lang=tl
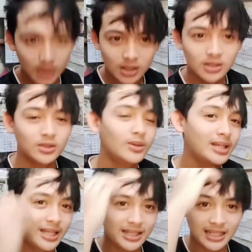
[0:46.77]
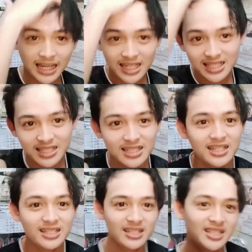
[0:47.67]
So ayan guys,
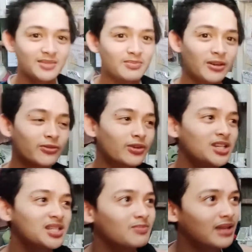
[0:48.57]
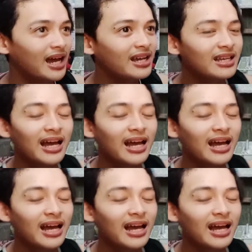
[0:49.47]
this is my first vlog.